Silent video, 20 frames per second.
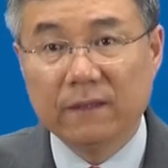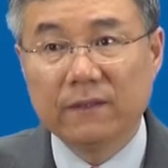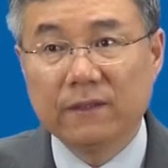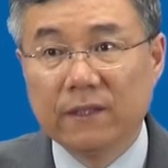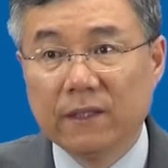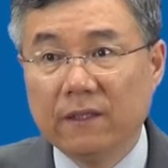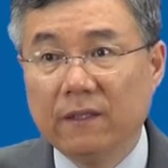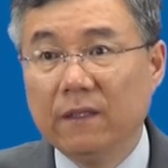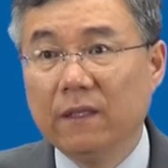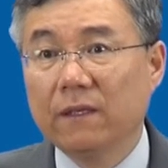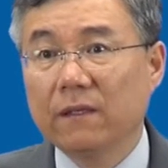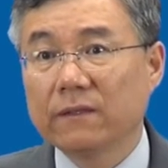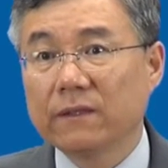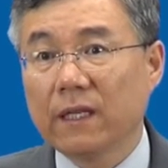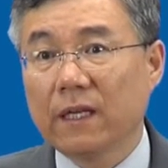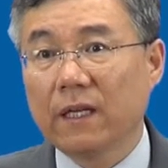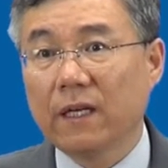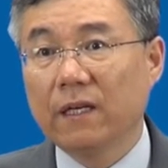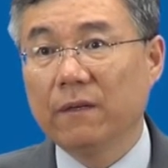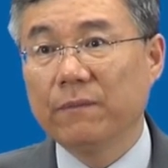진리를
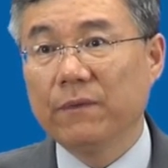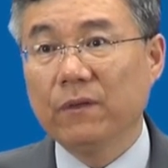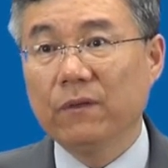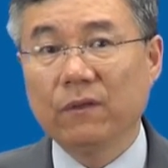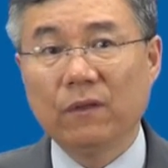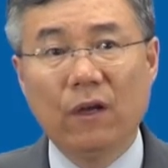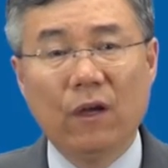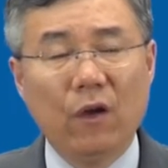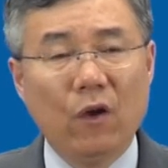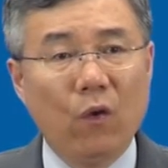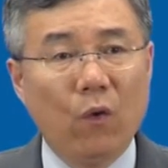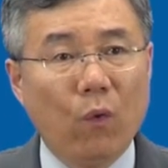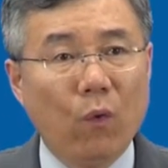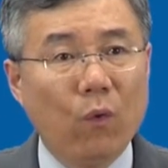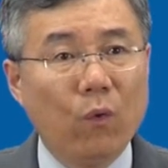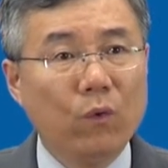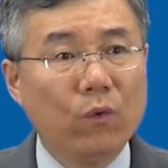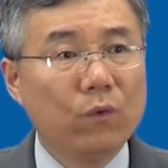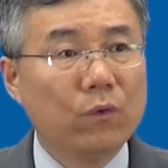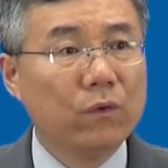사랑하면
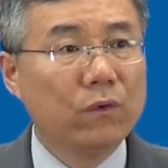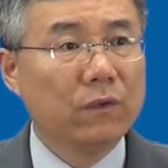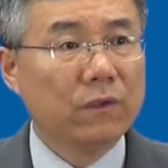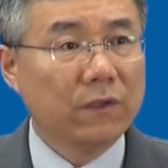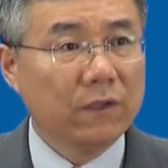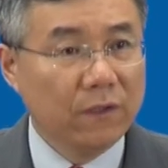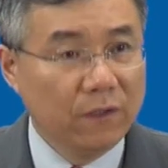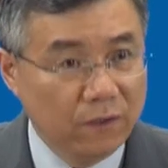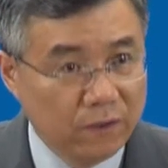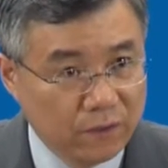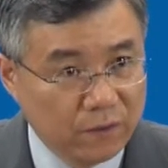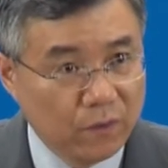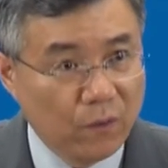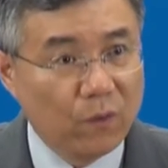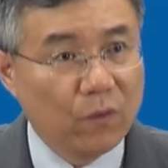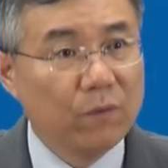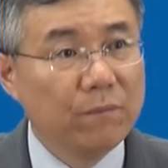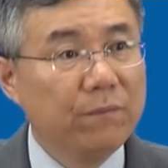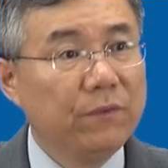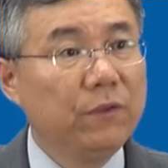오류를
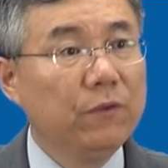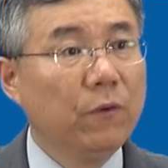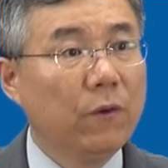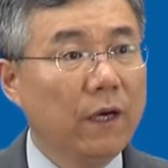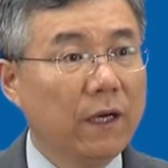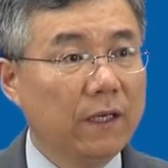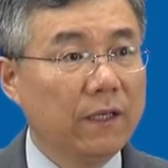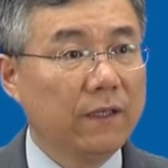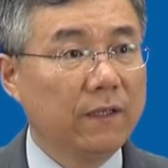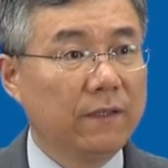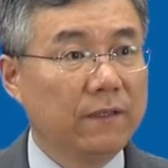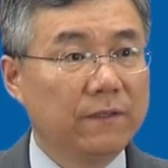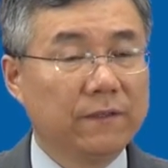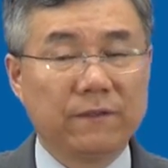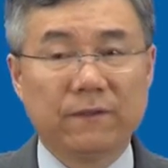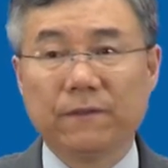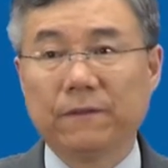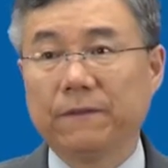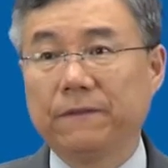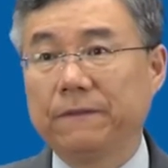극도로 미워하게 돼
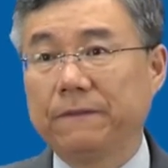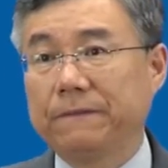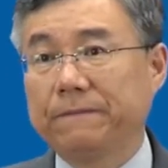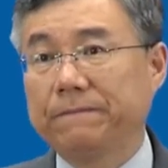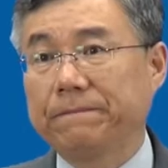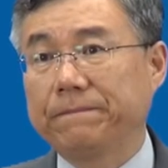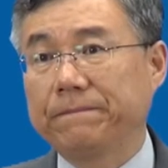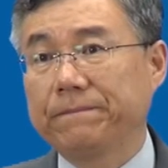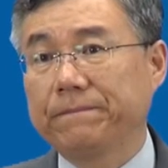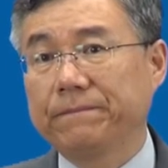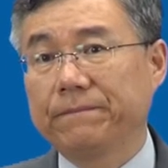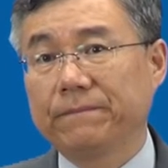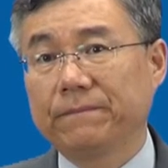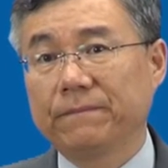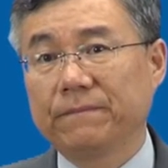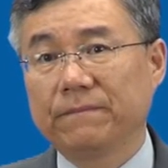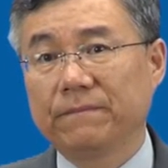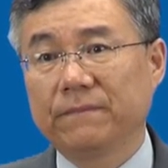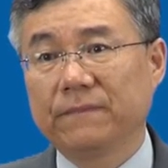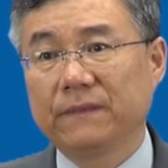있어요.
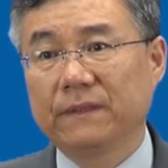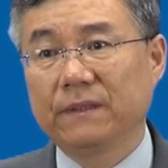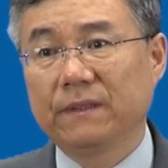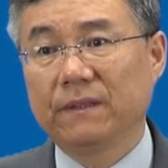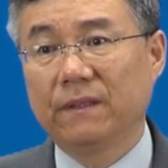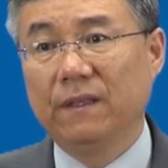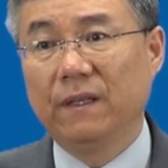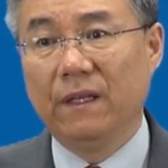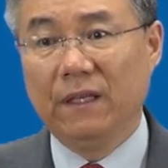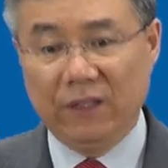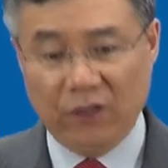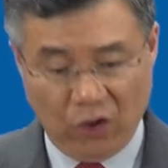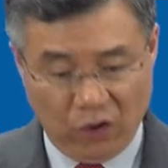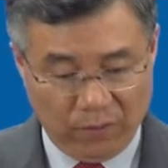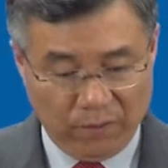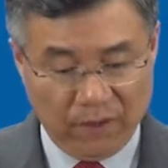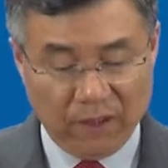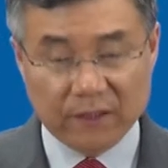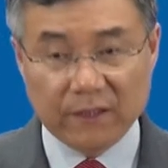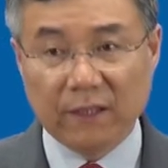
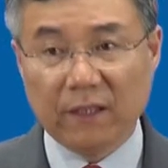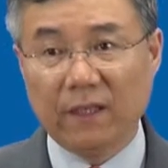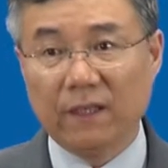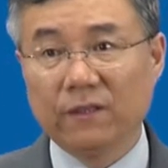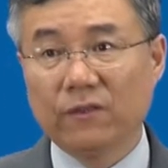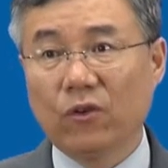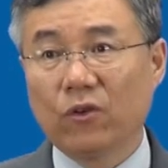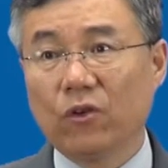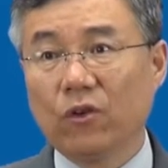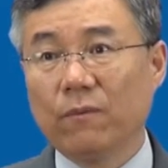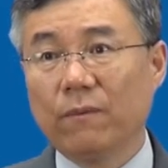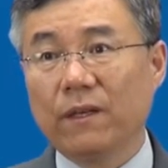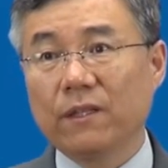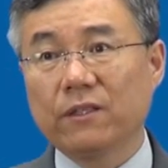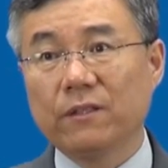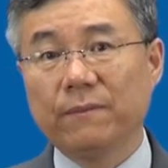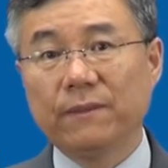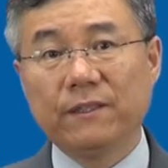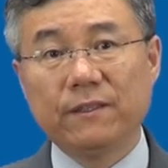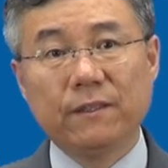여러분과 제가 이 성경
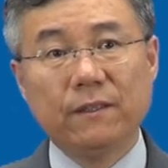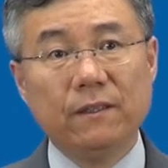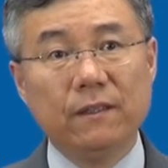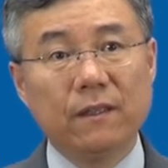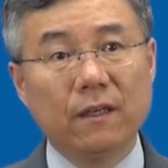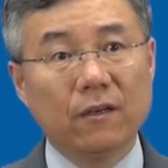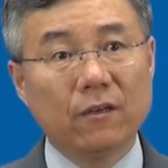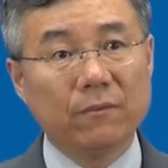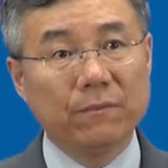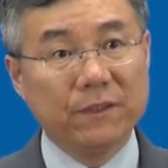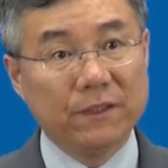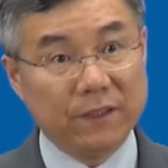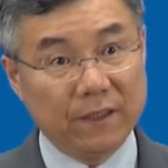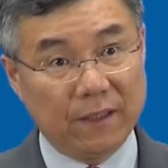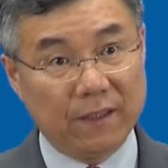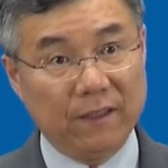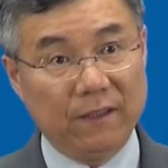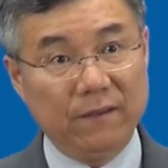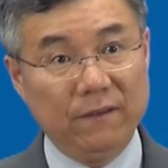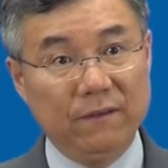말씀이 진리라고
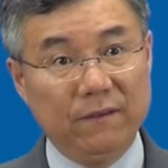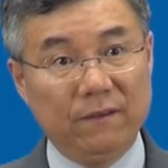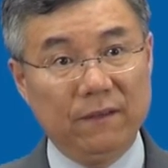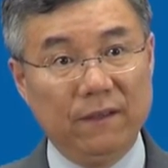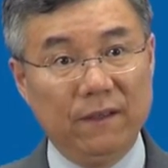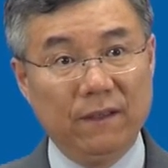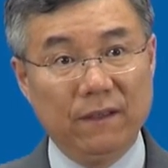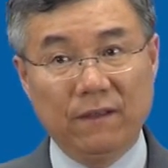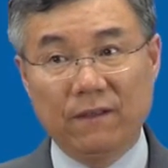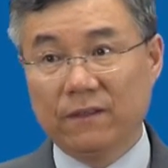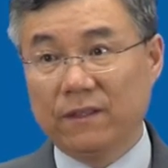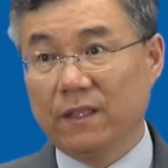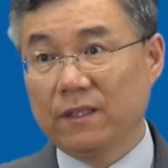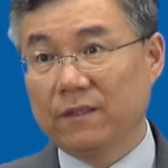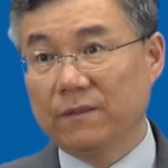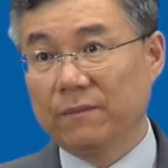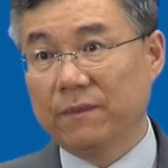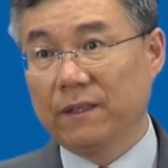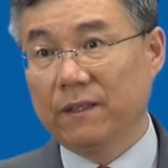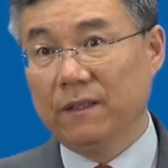믿잖아요. 그렇지
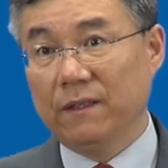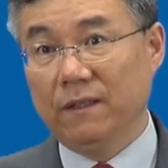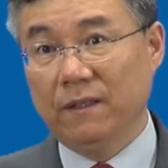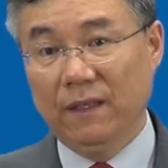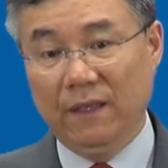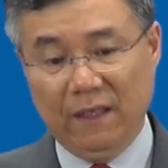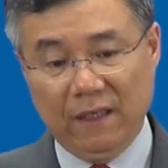않습니까?